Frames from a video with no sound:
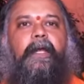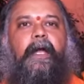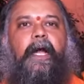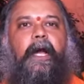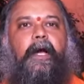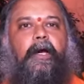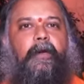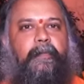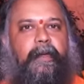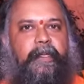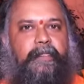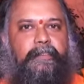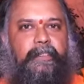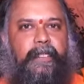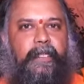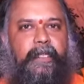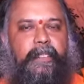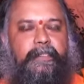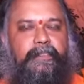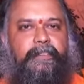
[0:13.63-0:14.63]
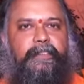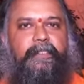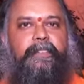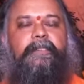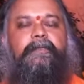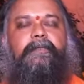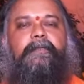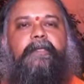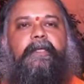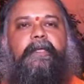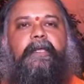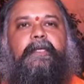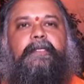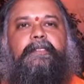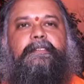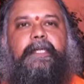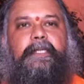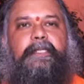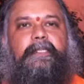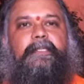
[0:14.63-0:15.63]
আহ্বান জানাচ্ছি
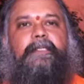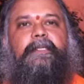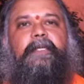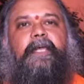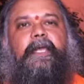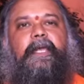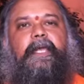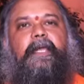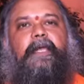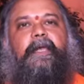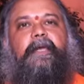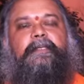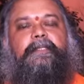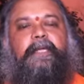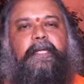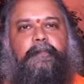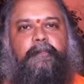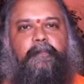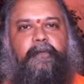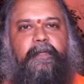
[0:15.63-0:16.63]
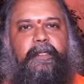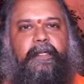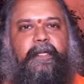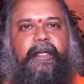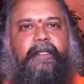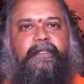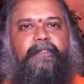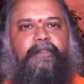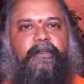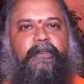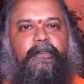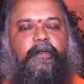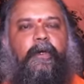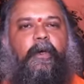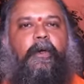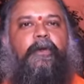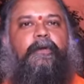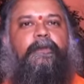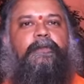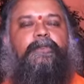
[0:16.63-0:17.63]
সেদিনকে টেট পরীক্ষার জন্য
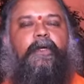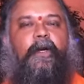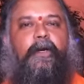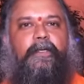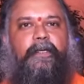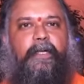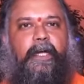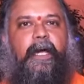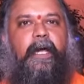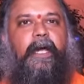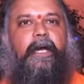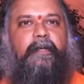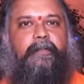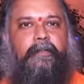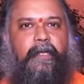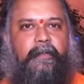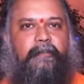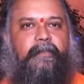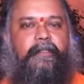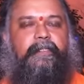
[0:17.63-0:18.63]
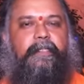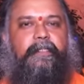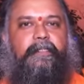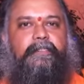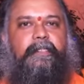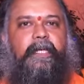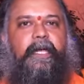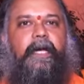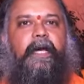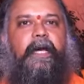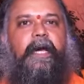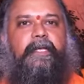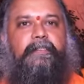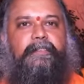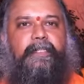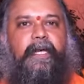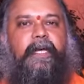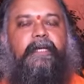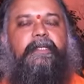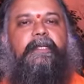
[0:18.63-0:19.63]
সংখ্যা আমাদের যা
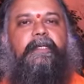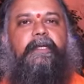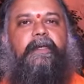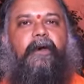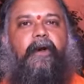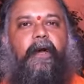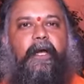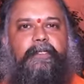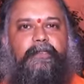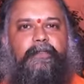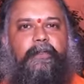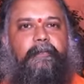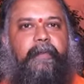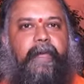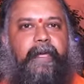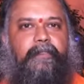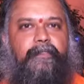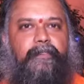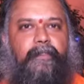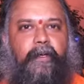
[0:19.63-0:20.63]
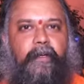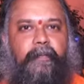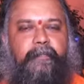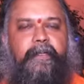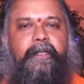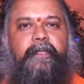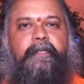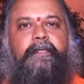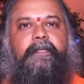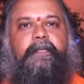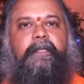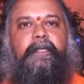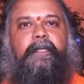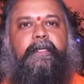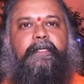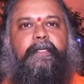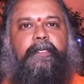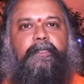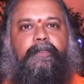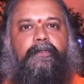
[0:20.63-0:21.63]
আসার হয়তো ব্যাহত হবে
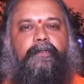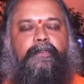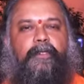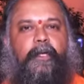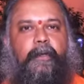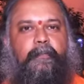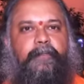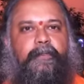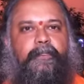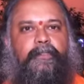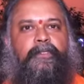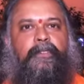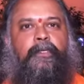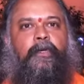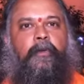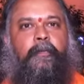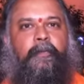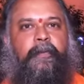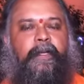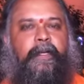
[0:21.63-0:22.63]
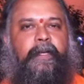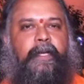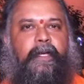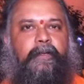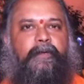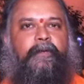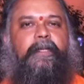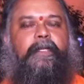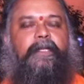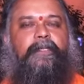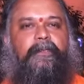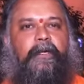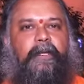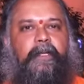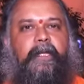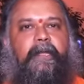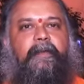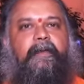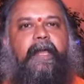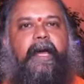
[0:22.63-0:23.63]
কিন্তু সব কিছুকে উপেক্ষা করে
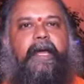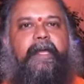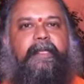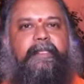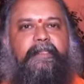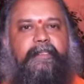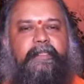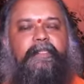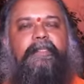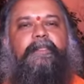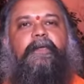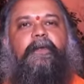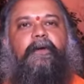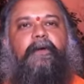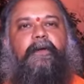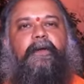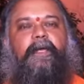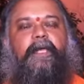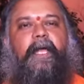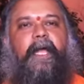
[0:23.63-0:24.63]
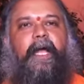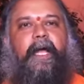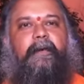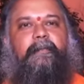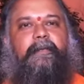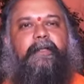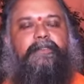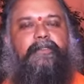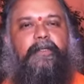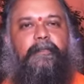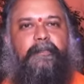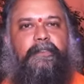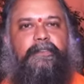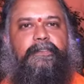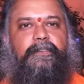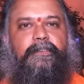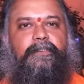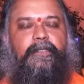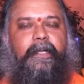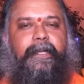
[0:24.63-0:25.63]
দরকার হলে আগের দিনকেও আমরা
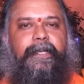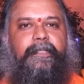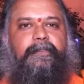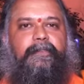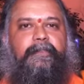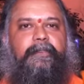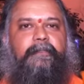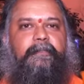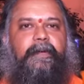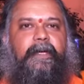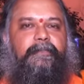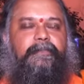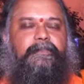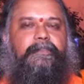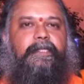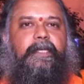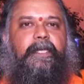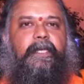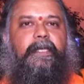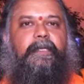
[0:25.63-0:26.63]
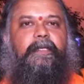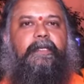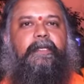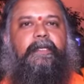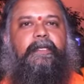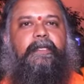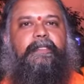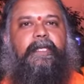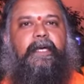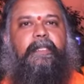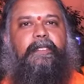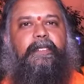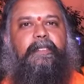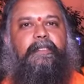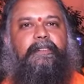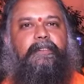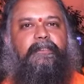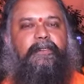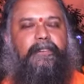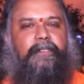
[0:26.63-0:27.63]
সমস্ত সনাতনী মানুষকে তাদের
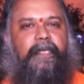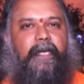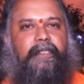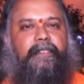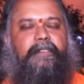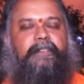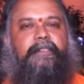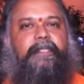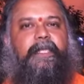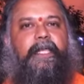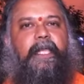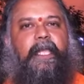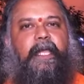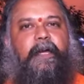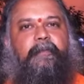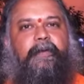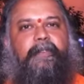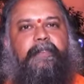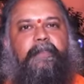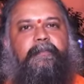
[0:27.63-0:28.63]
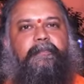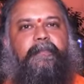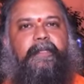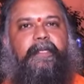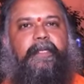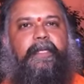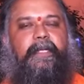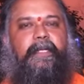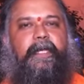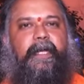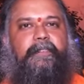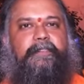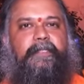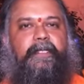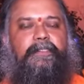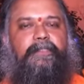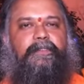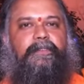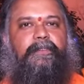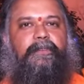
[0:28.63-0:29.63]
নিজ দায়িত্বে আমাদের ব্রিগেডে
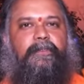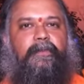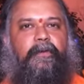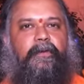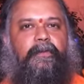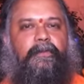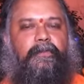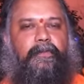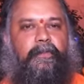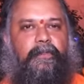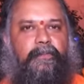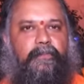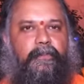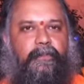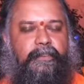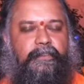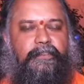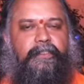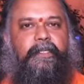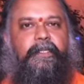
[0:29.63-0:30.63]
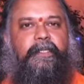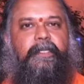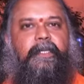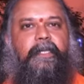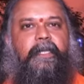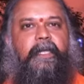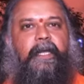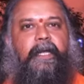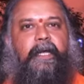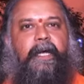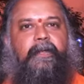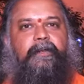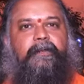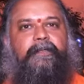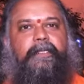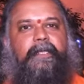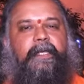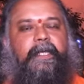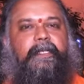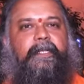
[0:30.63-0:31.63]
আসার জন্য অনুরোধ করছি কারণ
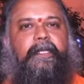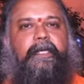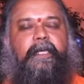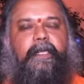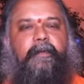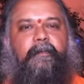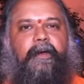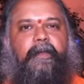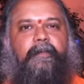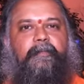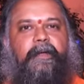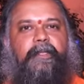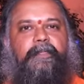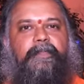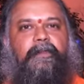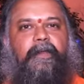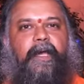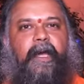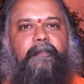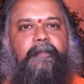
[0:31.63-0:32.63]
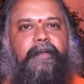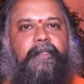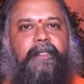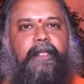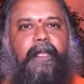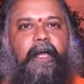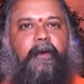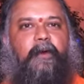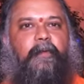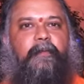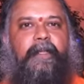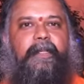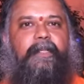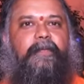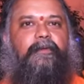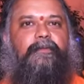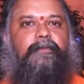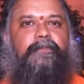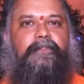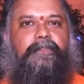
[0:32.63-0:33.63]
কি এটা কেবলমাত্র আমাদের আহ্বানী
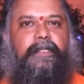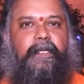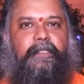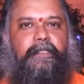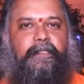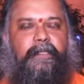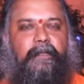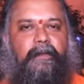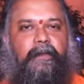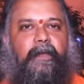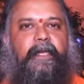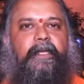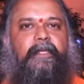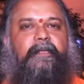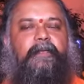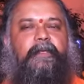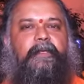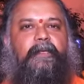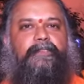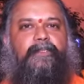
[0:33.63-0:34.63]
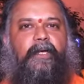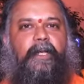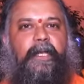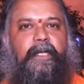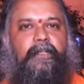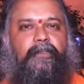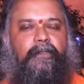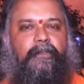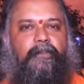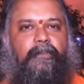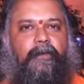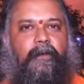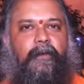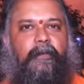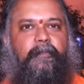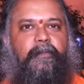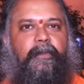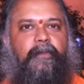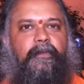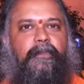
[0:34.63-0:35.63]
অনুষ্ঠানটা নয় সনাতন
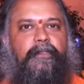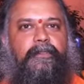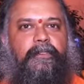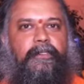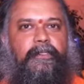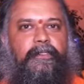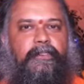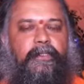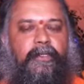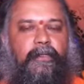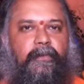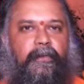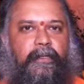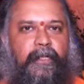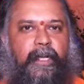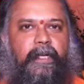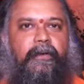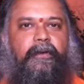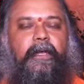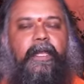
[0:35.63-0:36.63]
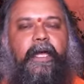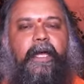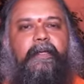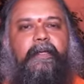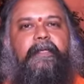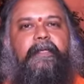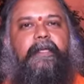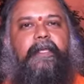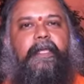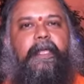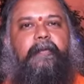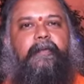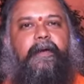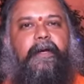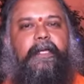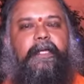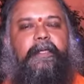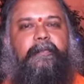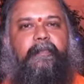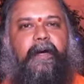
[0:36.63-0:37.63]
ধর্মের ঐতিহ্য রক্ষা করা এবং
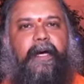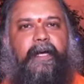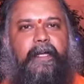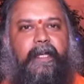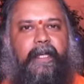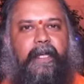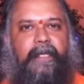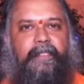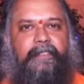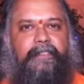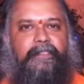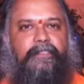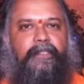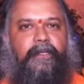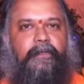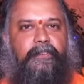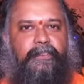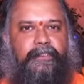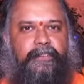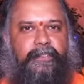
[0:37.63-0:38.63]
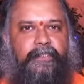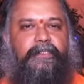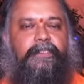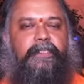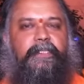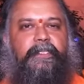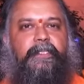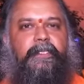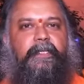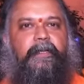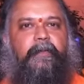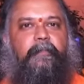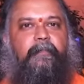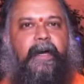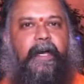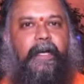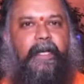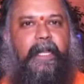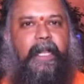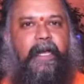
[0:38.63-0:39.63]
এই বাংলার যে সংস্কৃতি
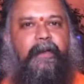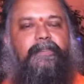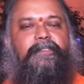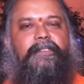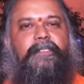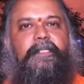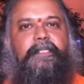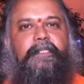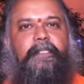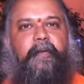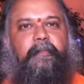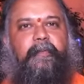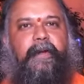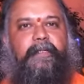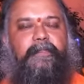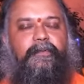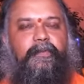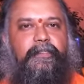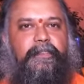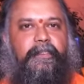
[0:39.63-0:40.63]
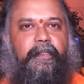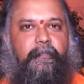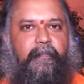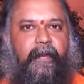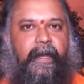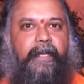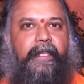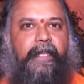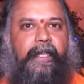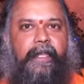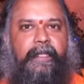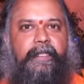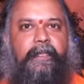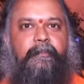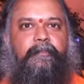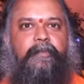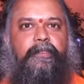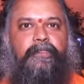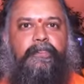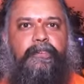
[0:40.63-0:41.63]
বাংলাও যে গীতা পাঠ করতে পারে এটা
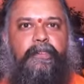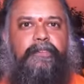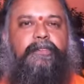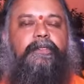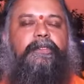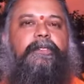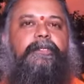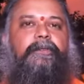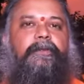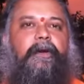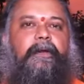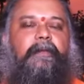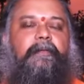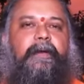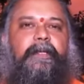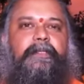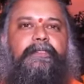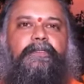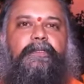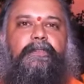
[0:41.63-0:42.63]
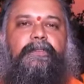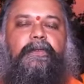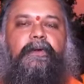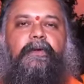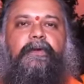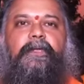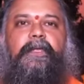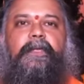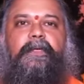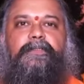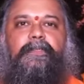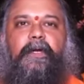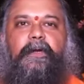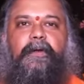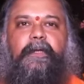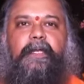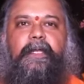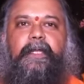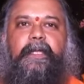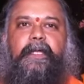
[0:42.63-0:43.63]
বিশ্বজনীন করবার জন্য
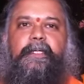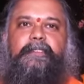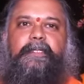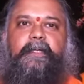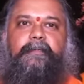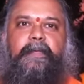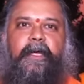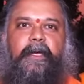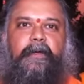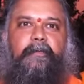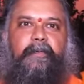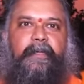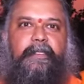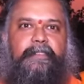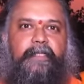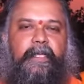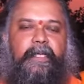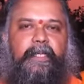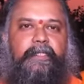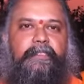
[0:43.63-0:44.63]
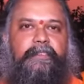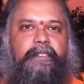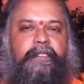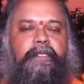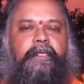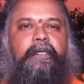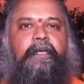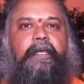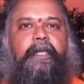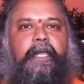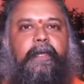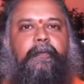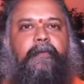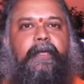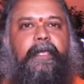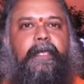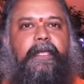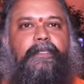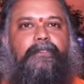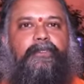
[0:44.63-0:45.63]
সকলের কাছে আমি আহ্বান জানাচ্ছি এবং
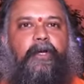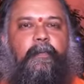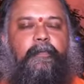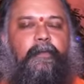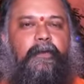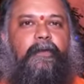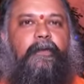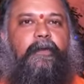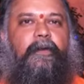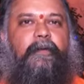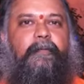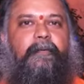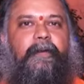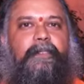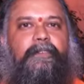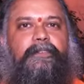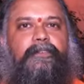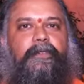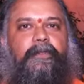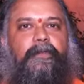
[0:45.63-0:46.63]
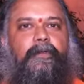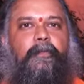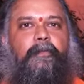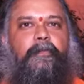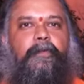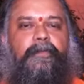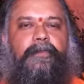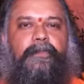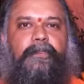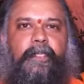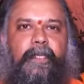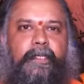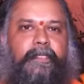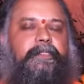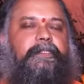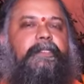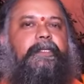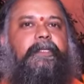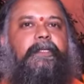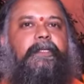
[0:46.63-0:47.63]
একে সফল করবার জন্য প্রত্যেকটি